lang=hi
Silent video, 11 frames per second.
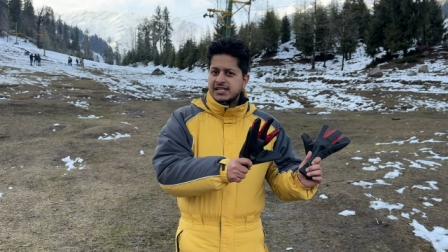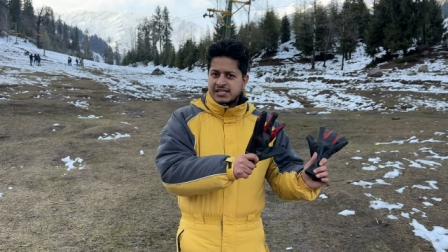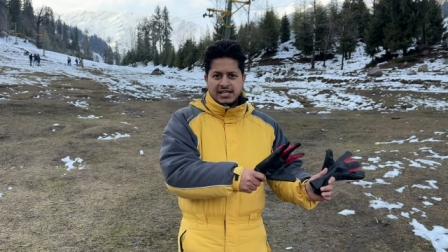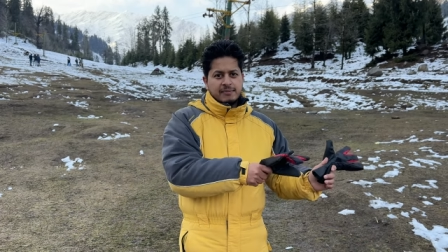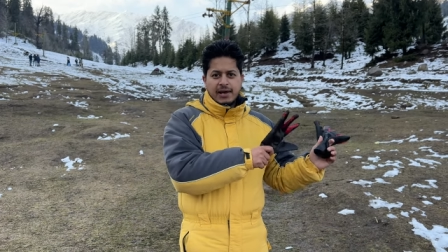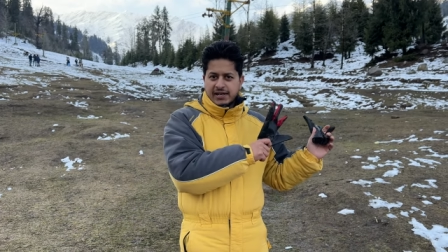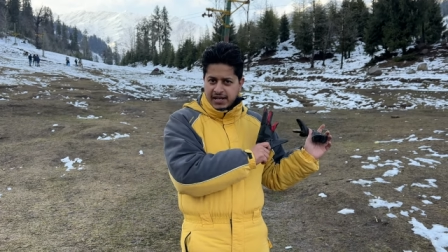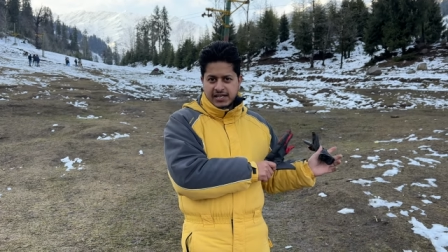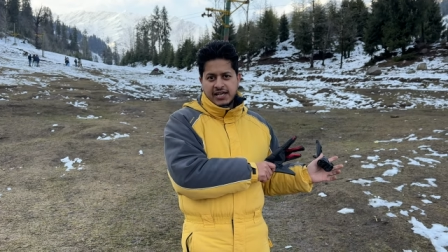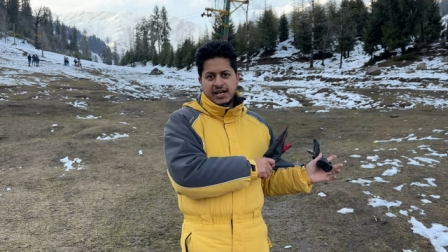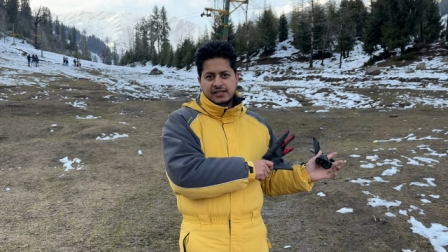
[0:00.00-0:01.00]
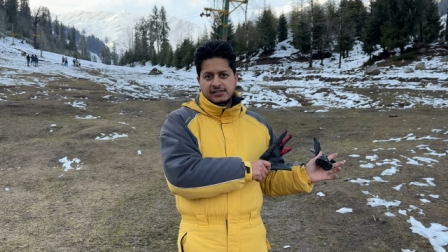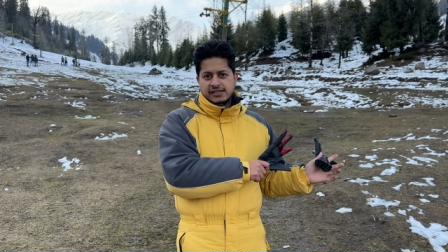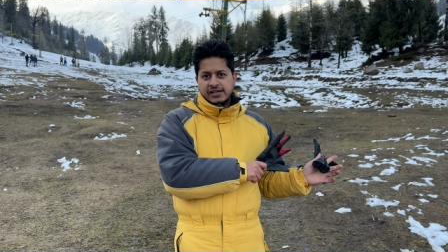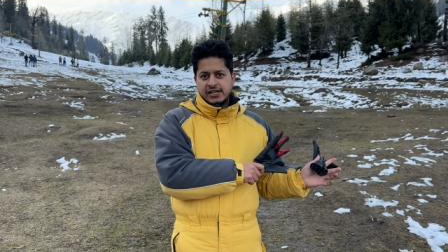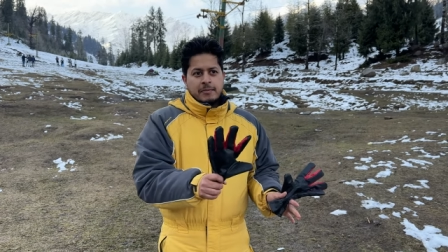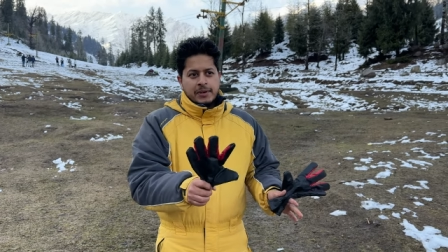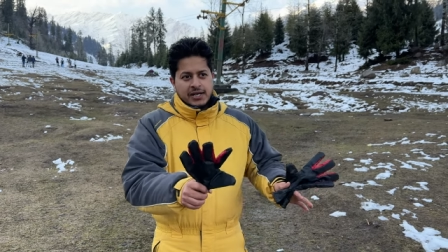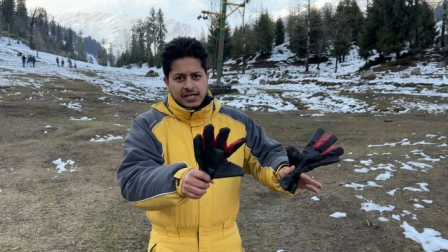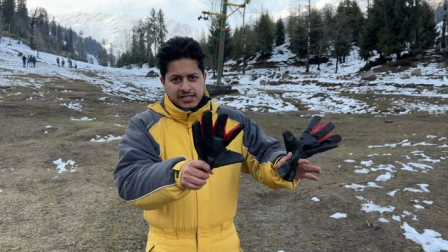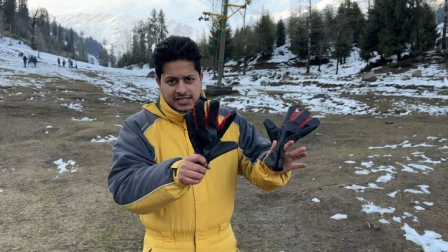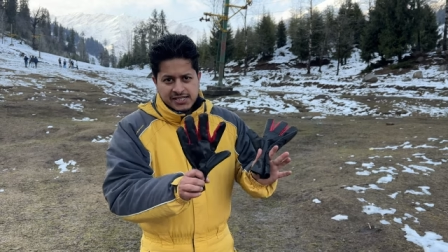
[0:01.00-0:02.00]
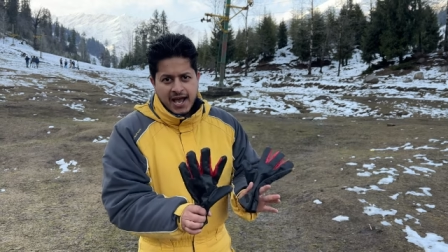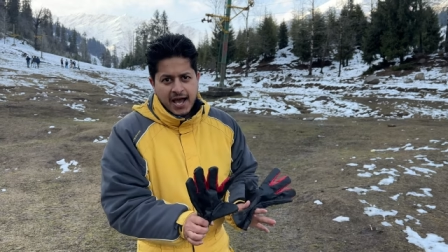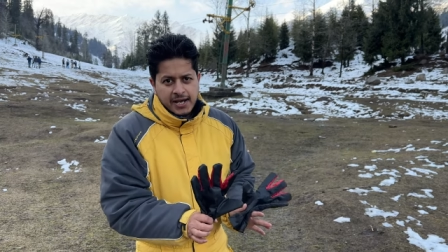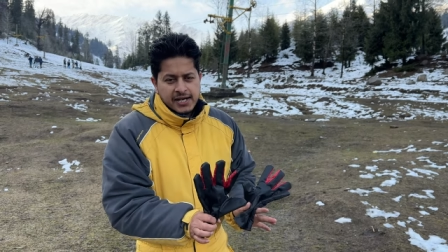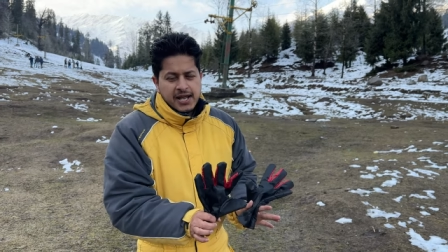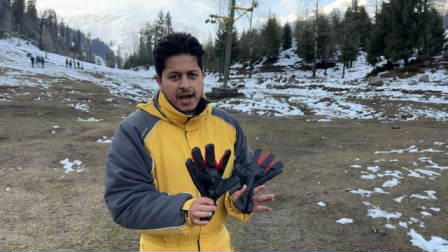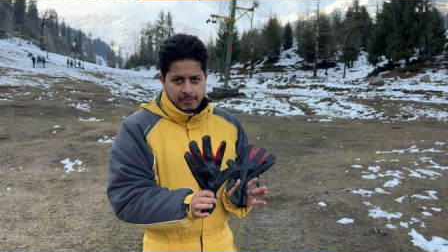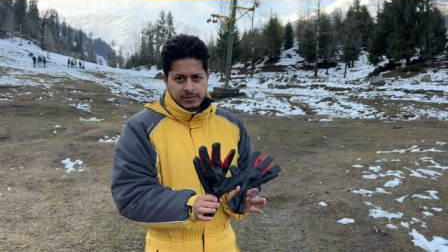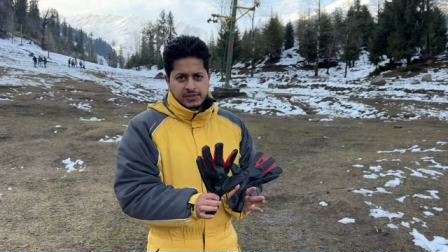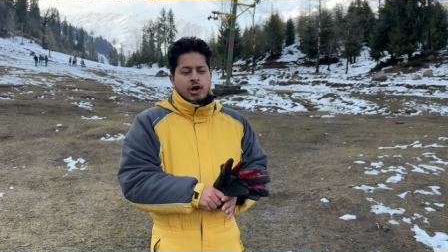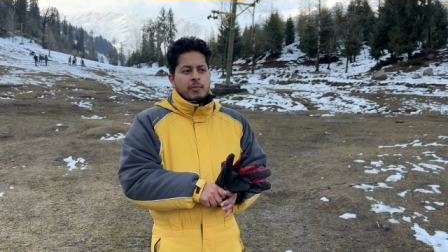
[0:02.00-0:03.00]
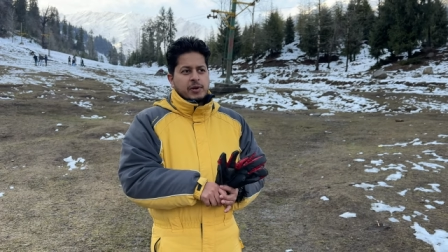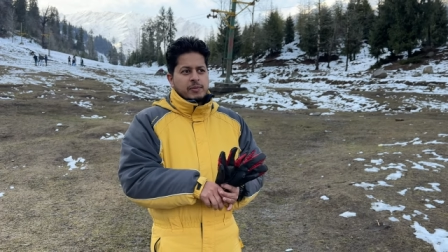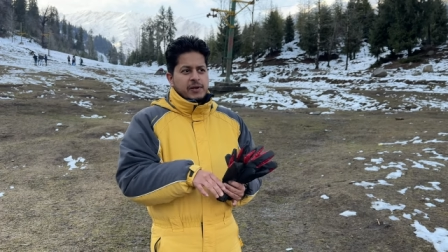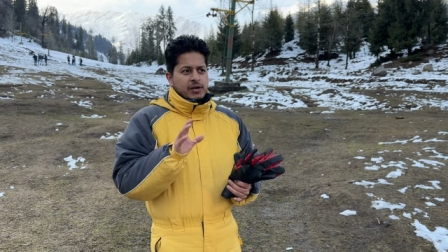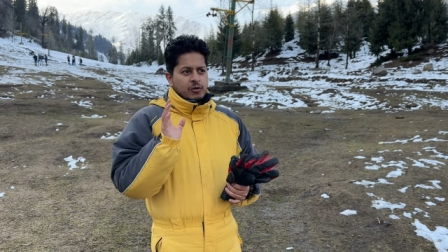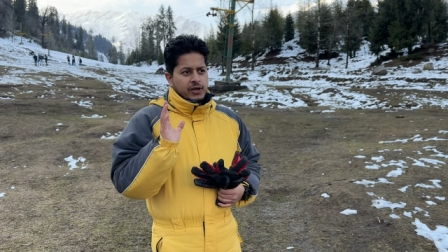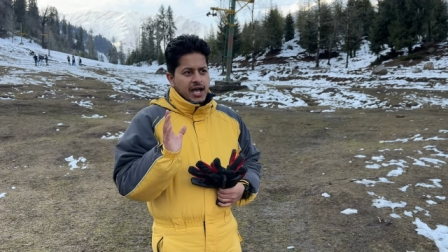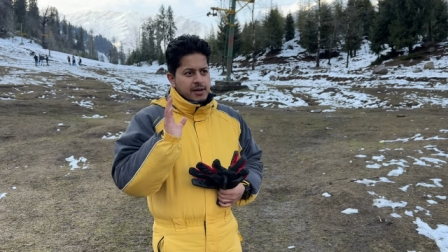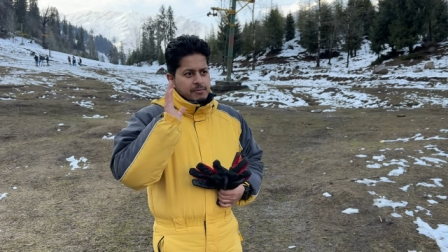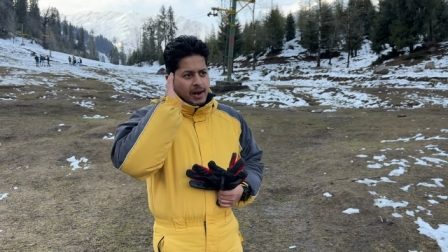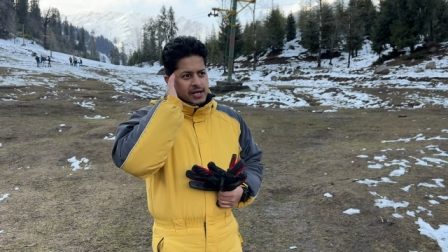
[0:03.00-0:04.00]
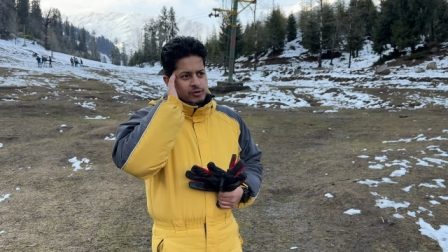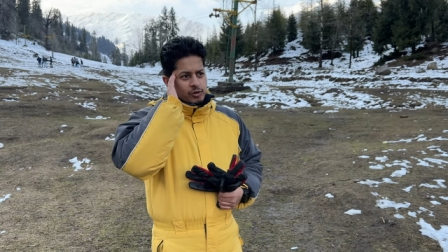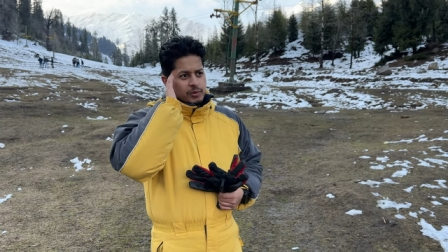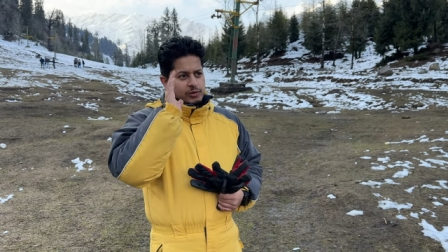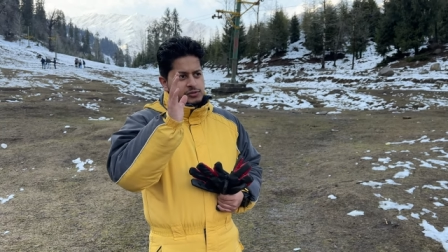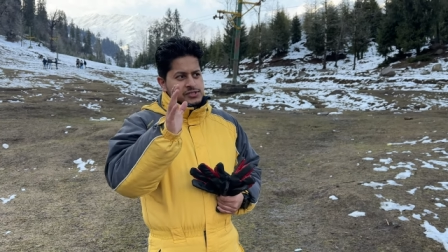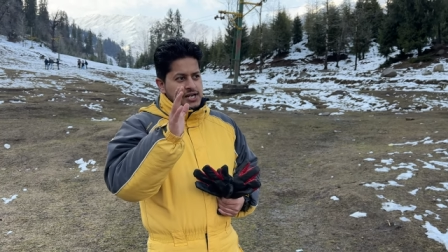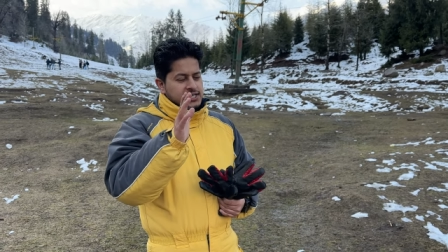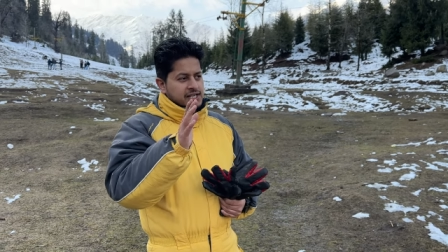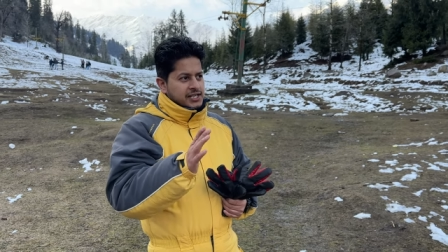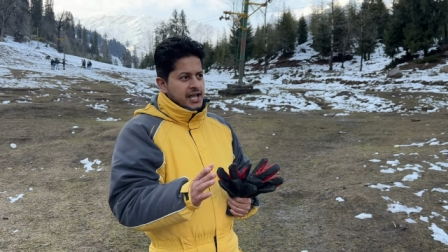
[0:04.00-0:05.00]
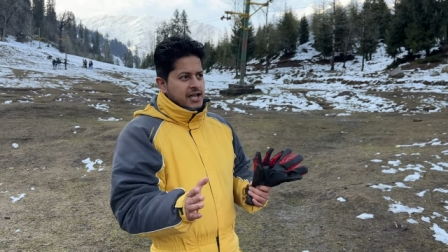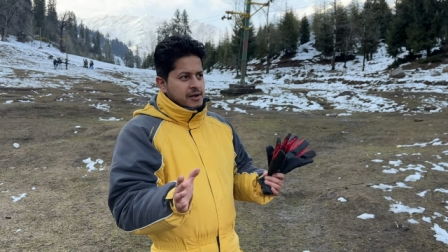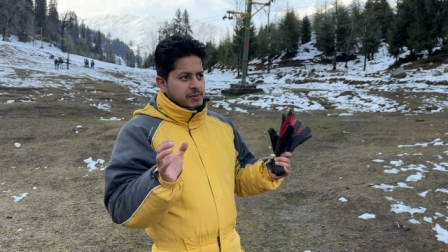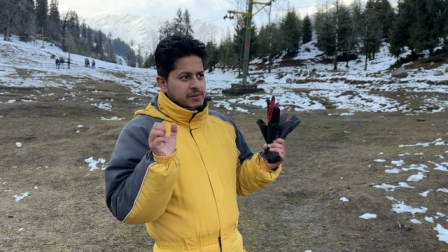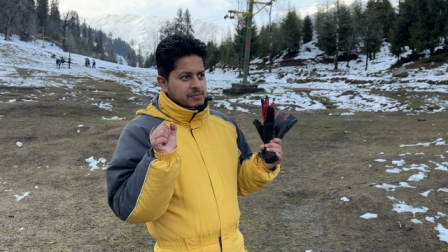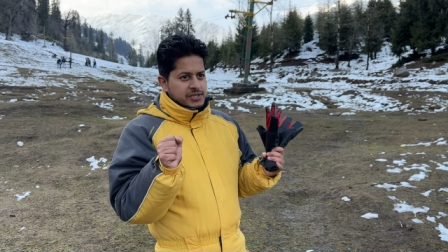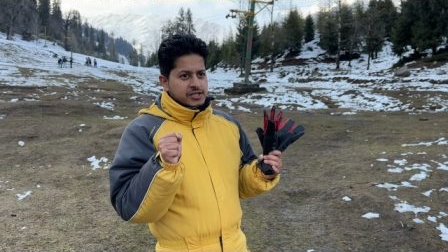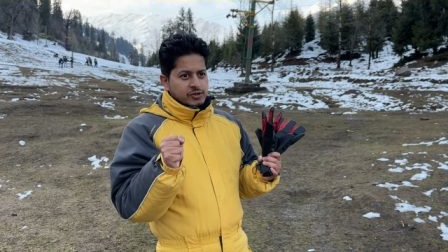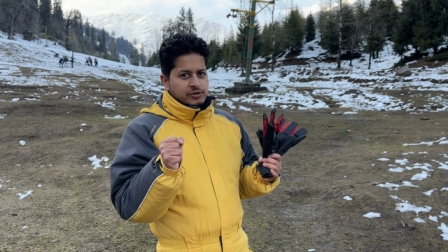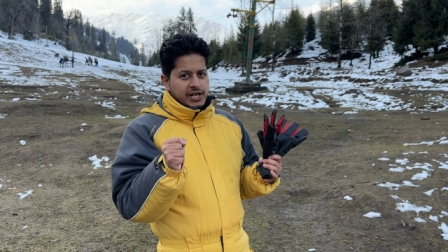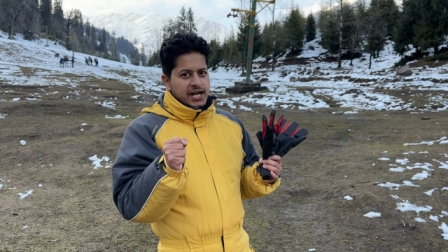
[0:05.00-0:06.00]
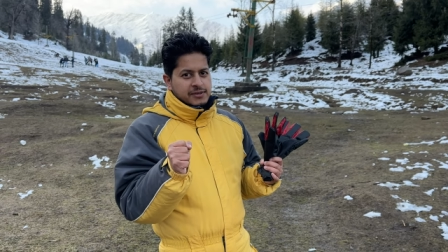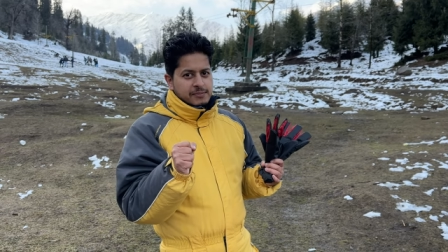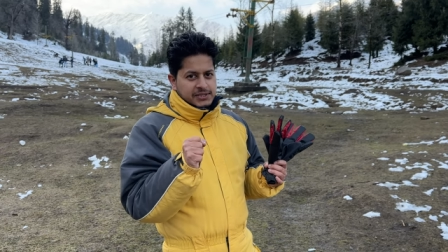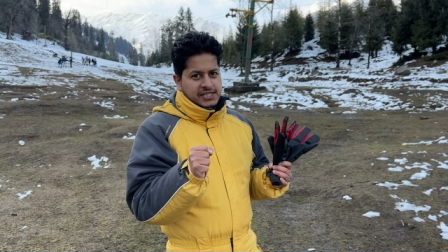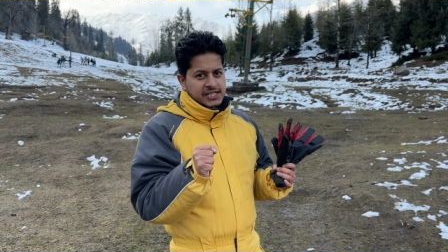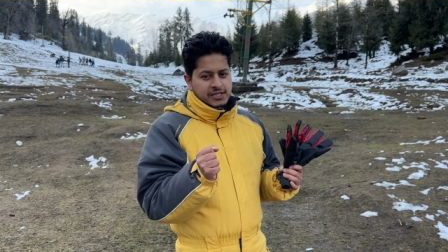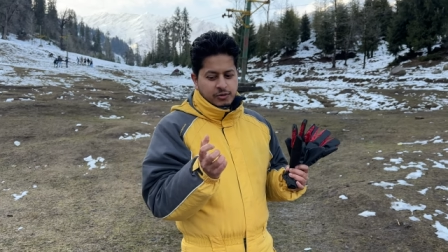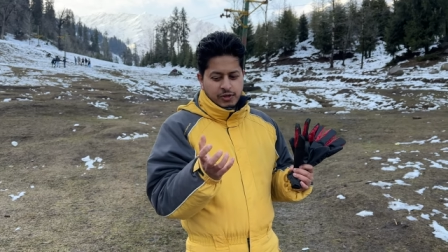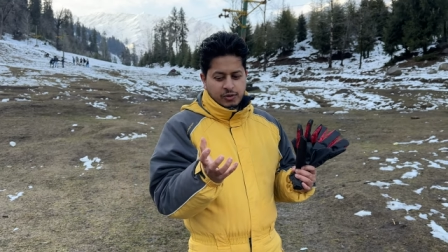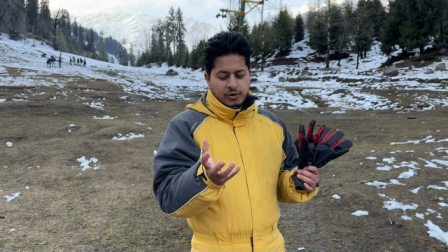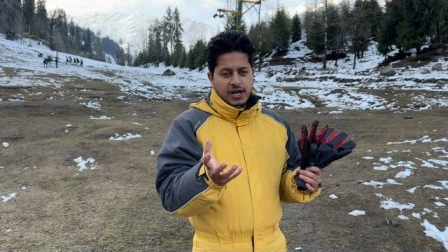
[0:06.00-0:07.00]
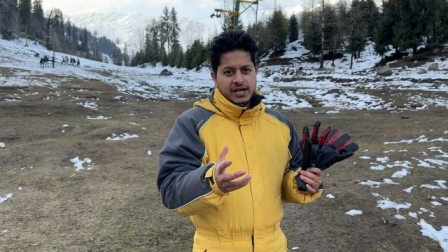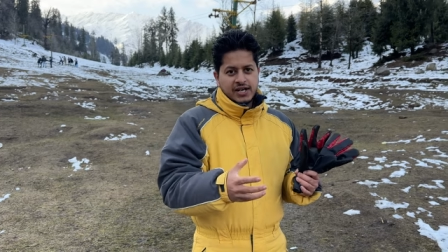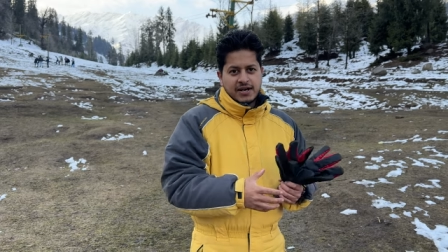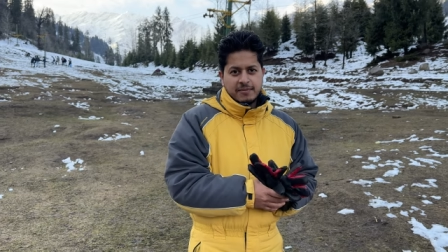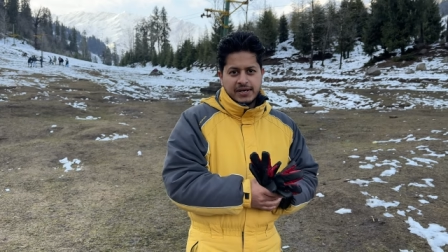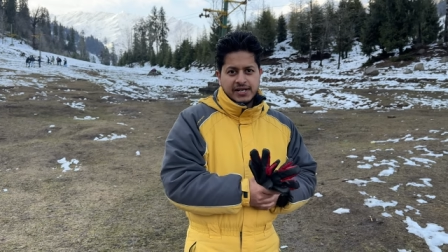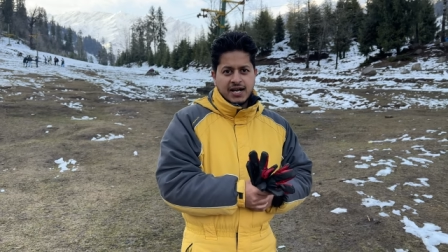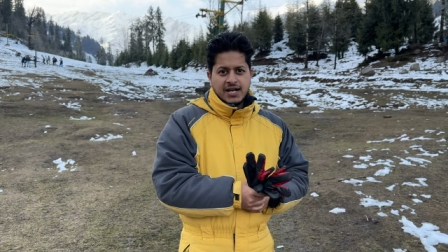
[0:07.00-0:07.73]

इसलिए मैं नहीं गया अटल टनल पर अगर जैसे आ रहे हैं आप तो आप प्रिपेयर होके आए माइंड को बिल्कुल सेट करके आए अपने बजट को टाइट मत कीजिए थोड़ा खुला रखना पड़ेगा